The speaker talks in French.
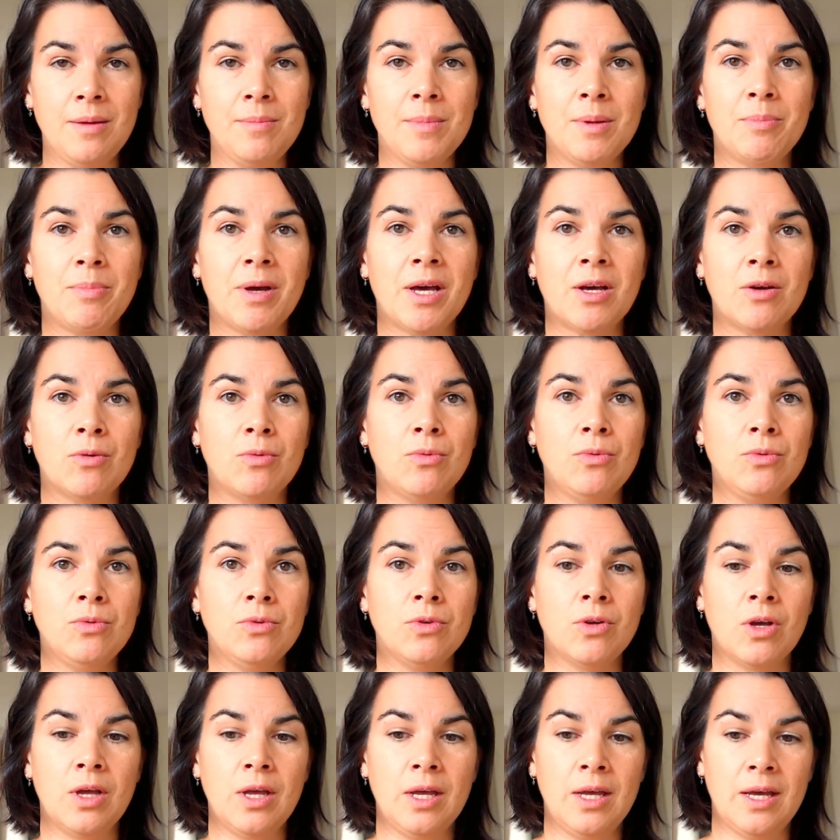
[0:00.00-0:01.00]
Mais par
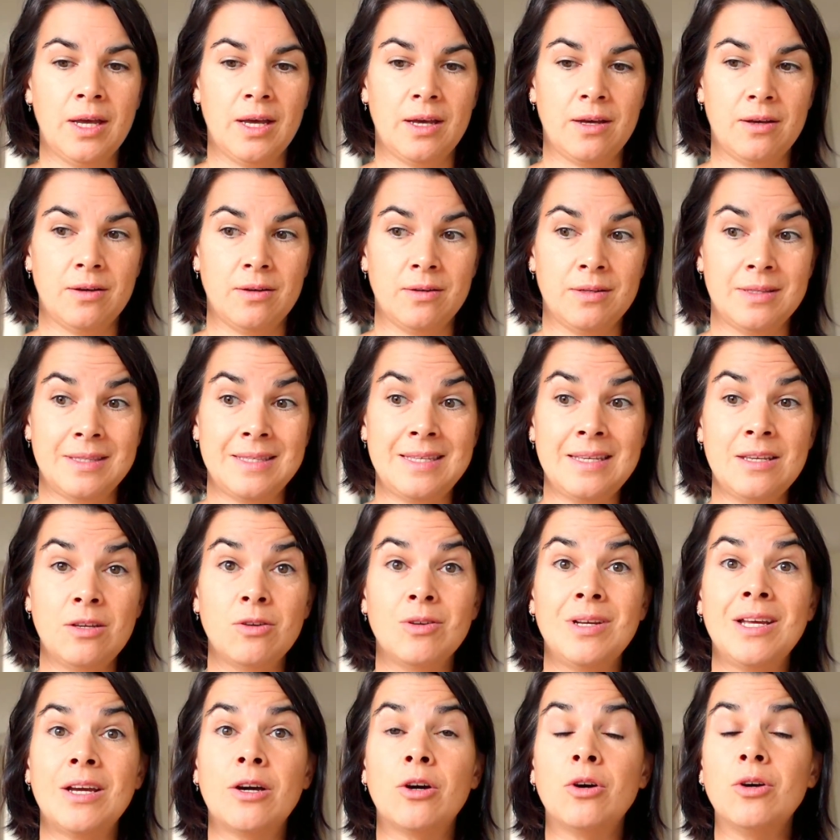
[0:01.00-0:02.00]
contre, euh, dès que
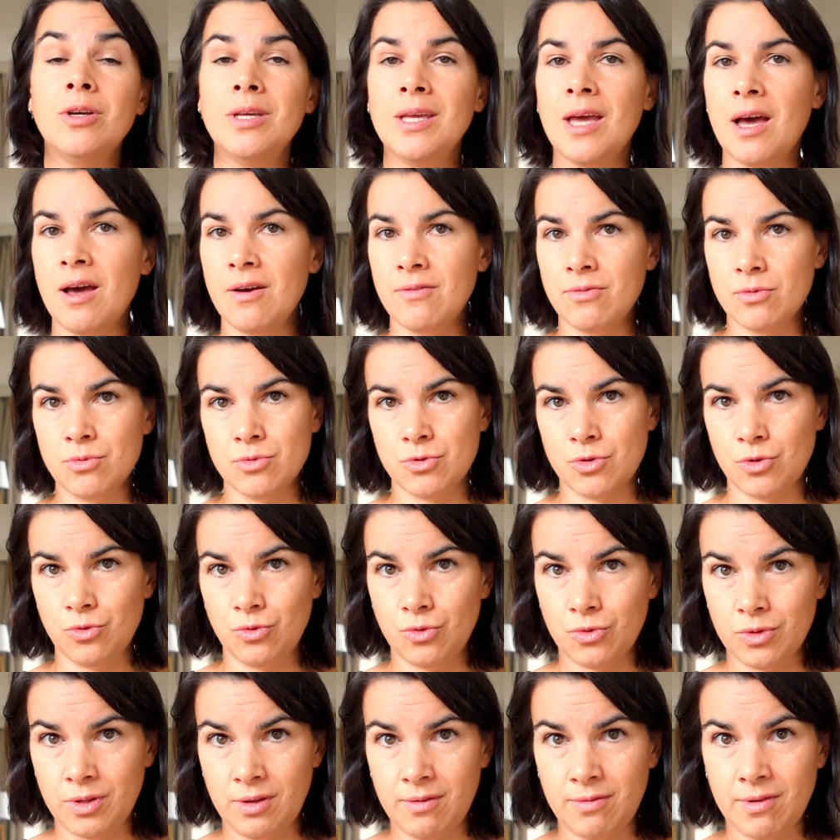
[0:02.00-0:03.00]
les regards vont se
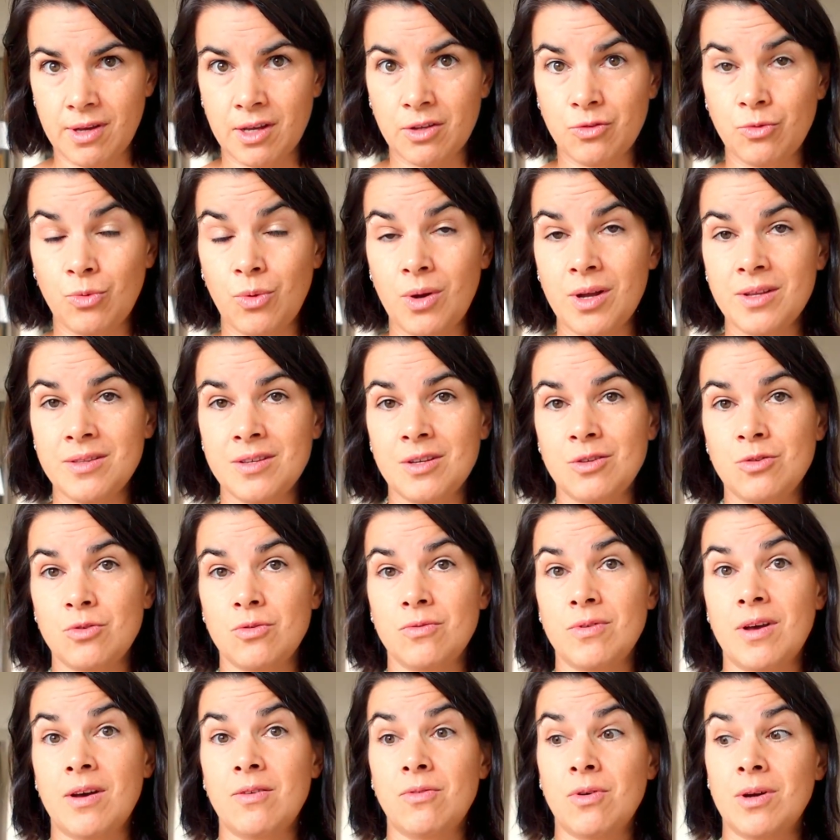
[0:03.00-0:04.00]
tourner vers toi, dès que tu
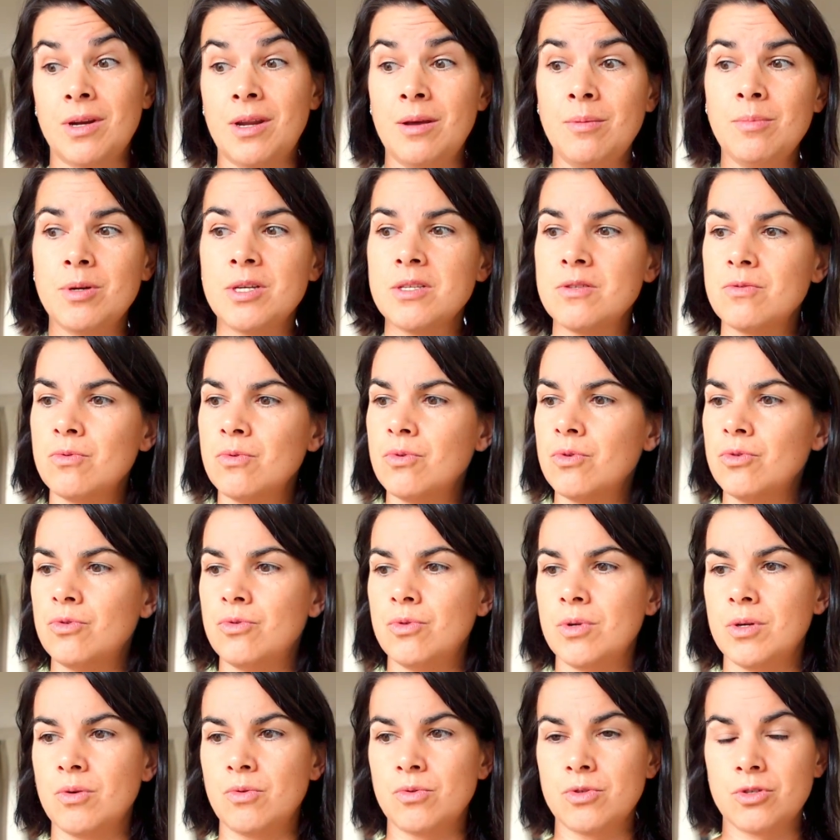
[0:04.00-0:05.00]
vas avoir l'impression que
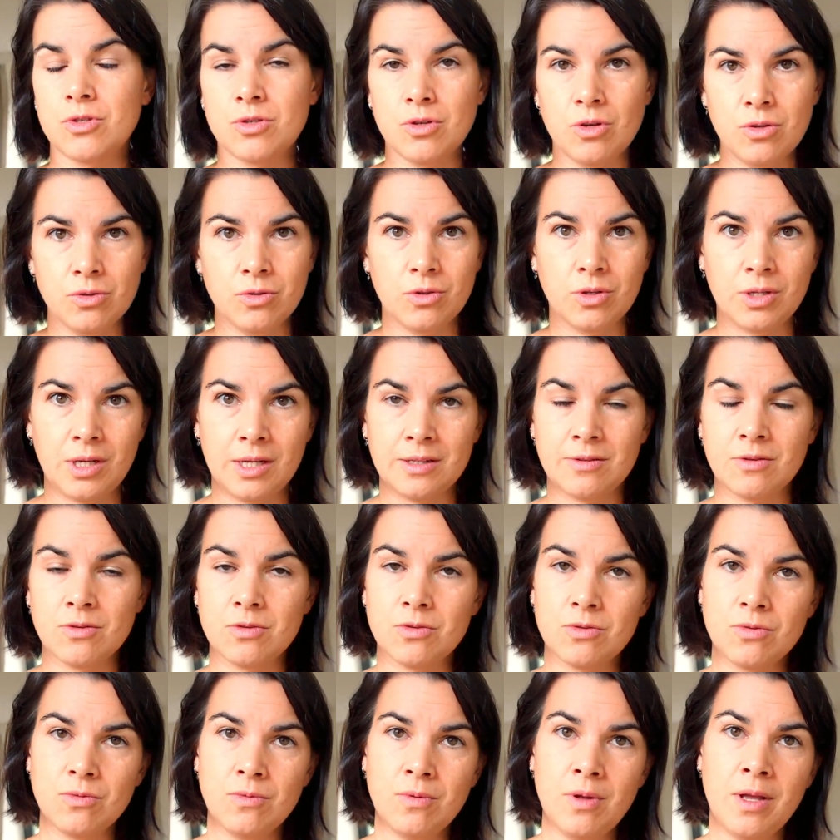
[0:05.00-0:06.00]
tu es au centre de
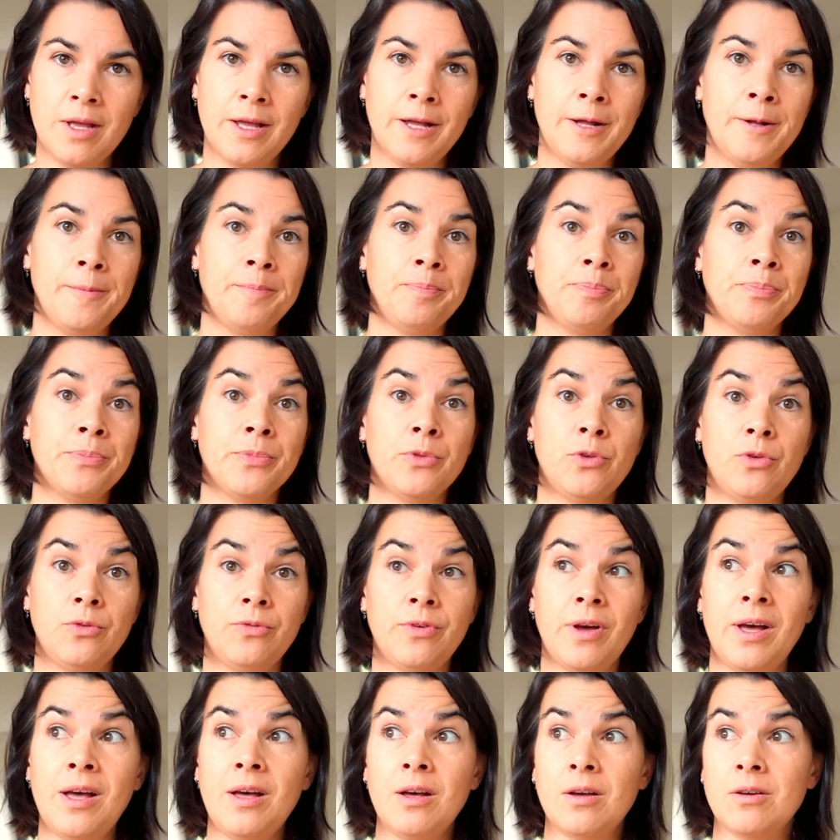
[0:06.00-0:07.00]
l'attention, tu
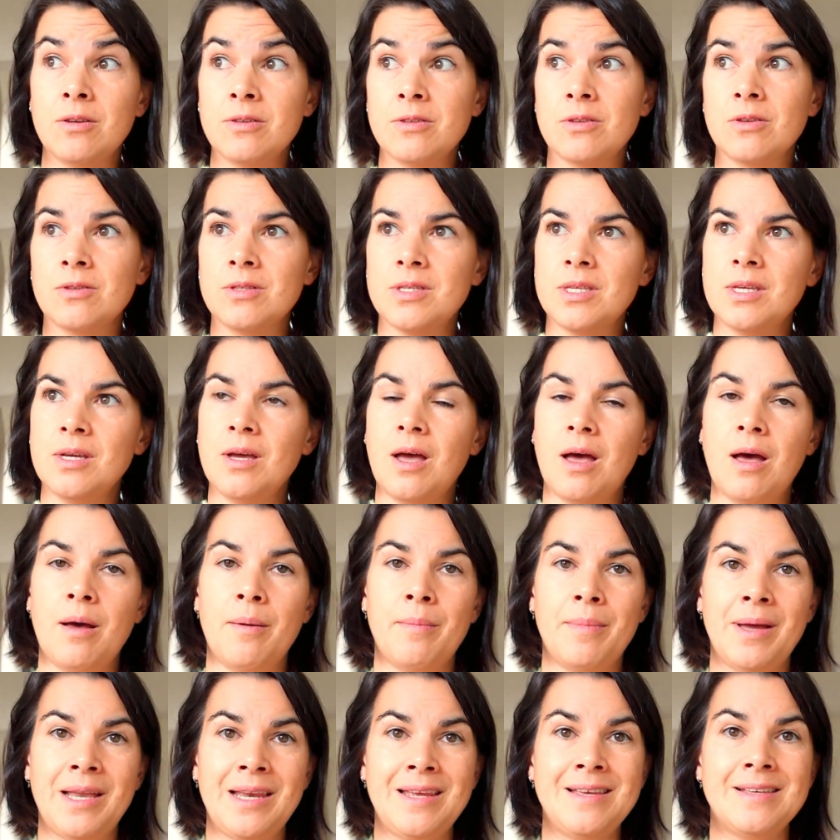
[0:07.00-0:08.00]
vas ressentir un
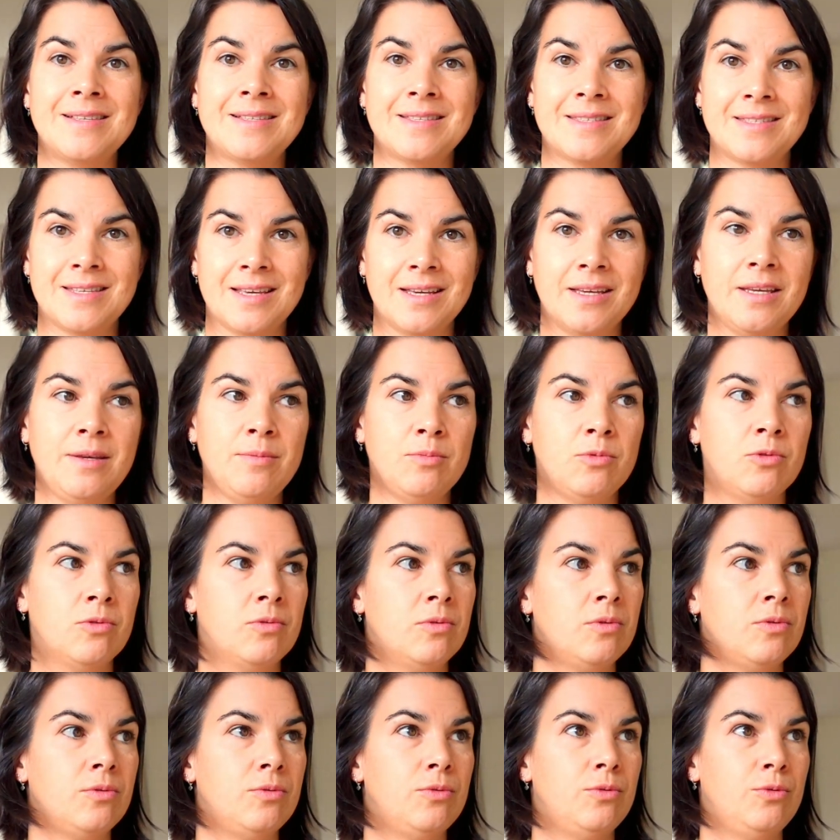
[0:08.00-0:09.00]
malaise terrible,
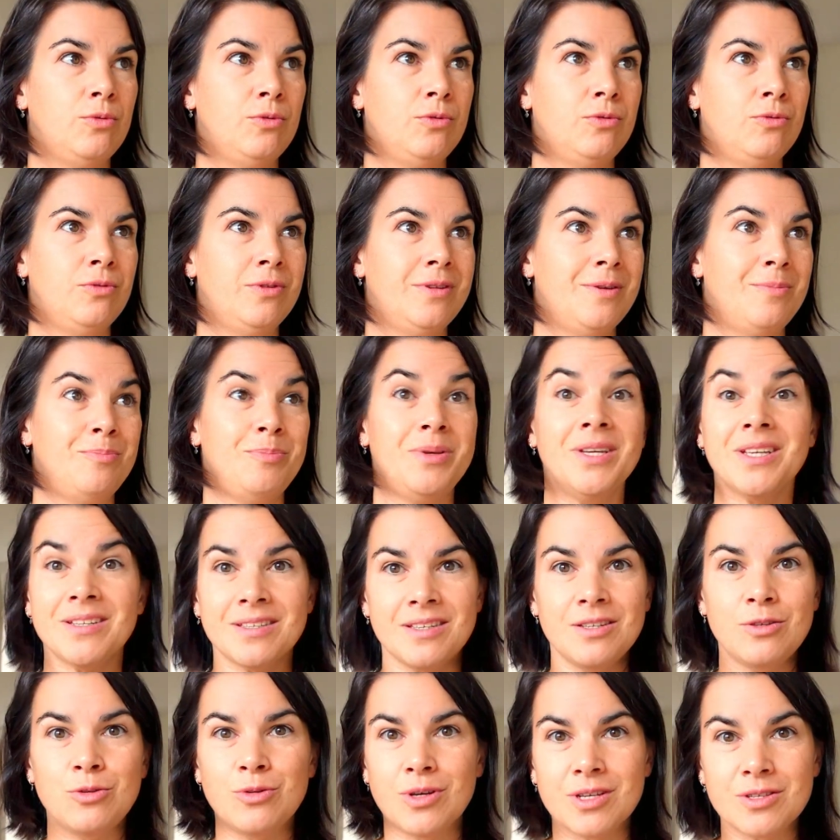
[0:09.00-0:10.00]
donc une des pires
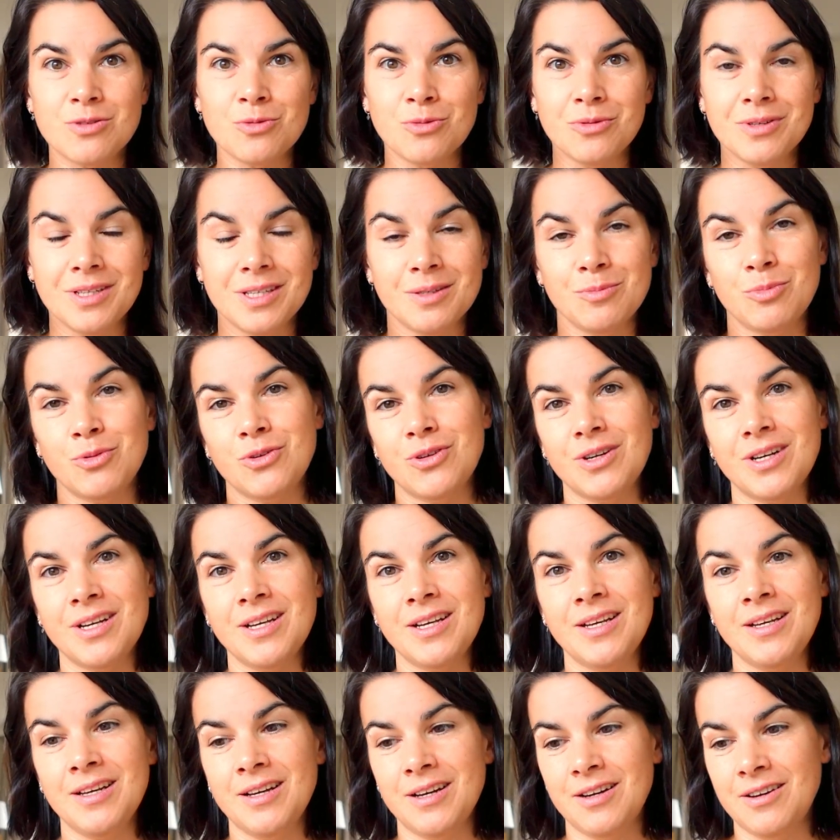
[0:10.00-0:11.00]
situations qui
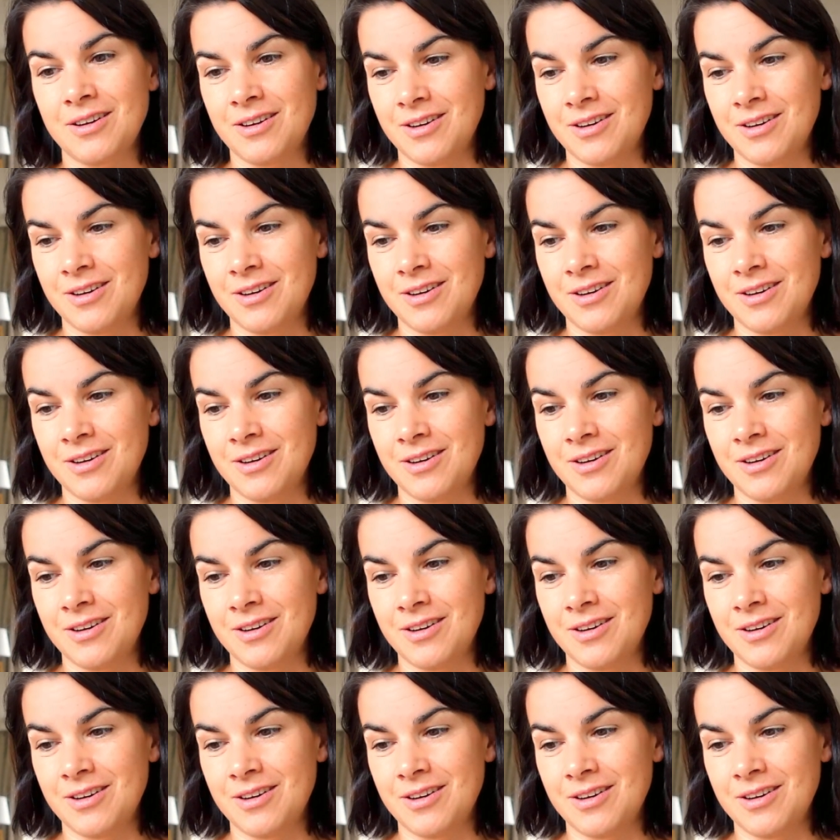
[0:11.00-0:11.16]
pourrait